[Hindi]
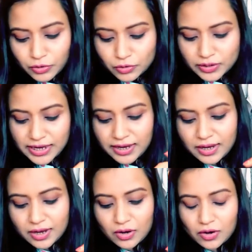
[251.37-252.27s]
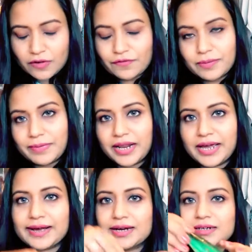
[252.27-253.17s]
तो ये है और फिर मैंने
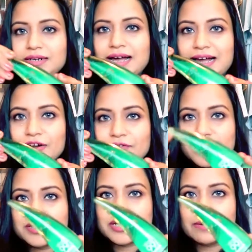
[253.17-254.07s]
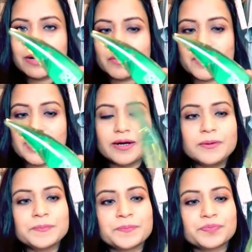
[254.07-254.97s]
एक एलोवेरा जेल
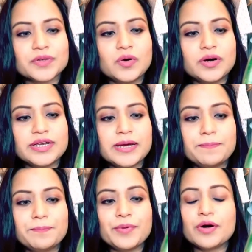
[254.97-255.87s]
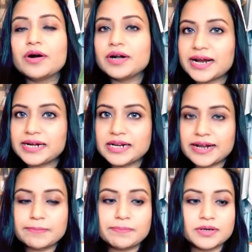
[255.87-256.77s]
मंगवाया और ये प्योर
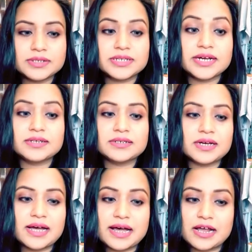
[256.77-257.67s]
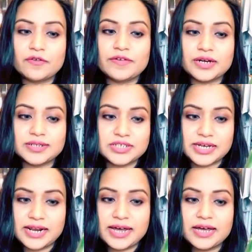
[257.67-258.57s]
99 परसेंट एलोवेरा
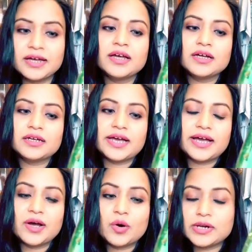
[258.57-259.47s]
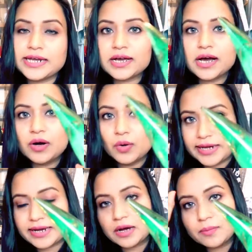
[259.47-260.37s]
जेल है ये है होलिका
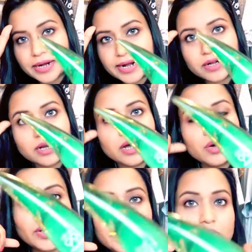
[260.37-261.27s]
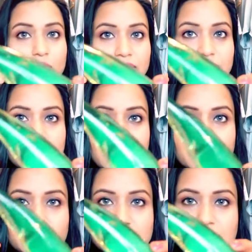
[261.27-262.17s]
होलिका ब्रांड का होलिका होलिका
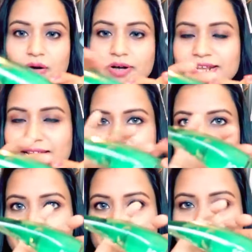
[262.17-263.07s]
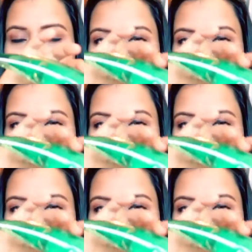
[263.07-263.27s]
नाम है इसका और ये देखिए बिल्कुल